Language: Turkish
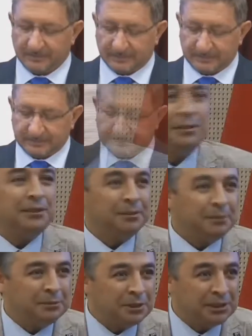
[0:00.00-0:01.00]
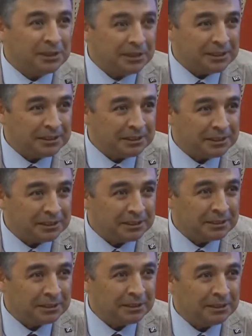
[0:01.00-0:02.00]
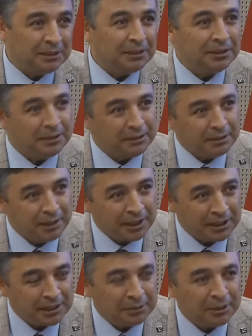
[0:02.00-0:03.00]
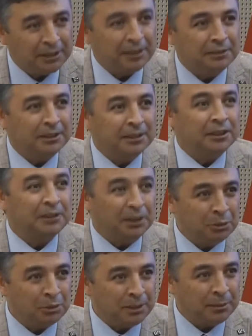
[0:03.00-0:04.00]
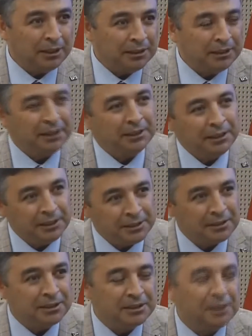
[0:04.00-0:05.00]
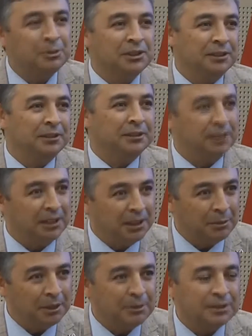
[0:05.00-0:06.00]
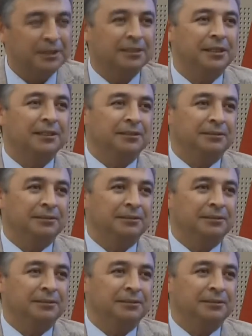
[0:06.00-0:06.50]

Evet, sizi e, Ege TV ekranlarında tanıyoruz ama yine yeni izleyicilerimiz için tanıyabilir miyiz tekrardan?